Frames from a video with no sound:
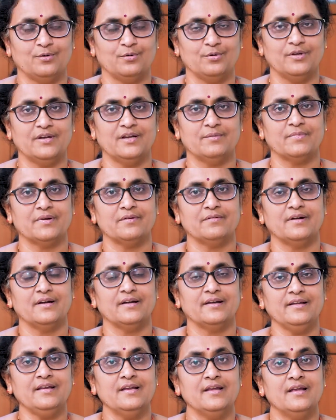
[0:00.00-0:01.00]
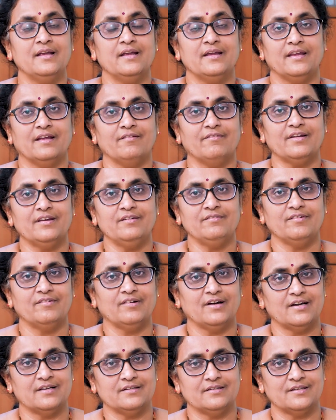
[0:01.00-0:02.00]
ఈ రెండో నెంబర్ వాళ్ళని ఎవరిని
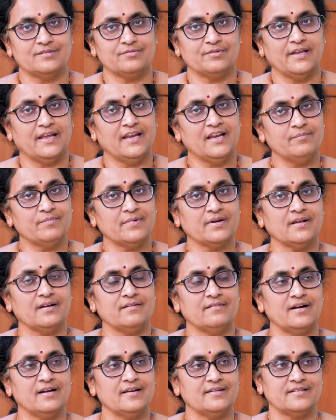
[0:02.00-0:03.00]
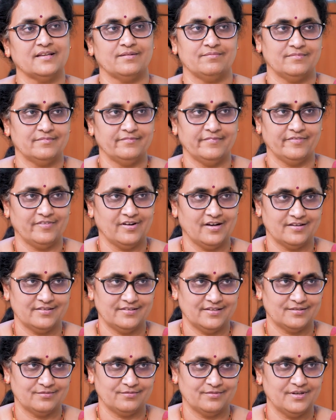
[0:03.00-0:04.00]
వివాహం చేసుకుంటే ఏ నెంబర్ గల వాళ్ళని వివాహం
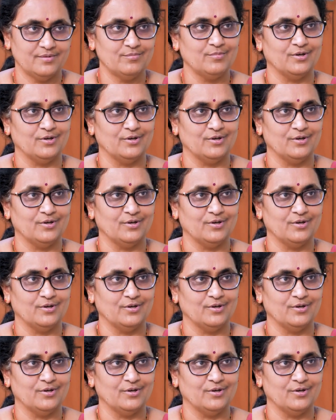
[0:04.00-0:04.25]
చేసుకుంటే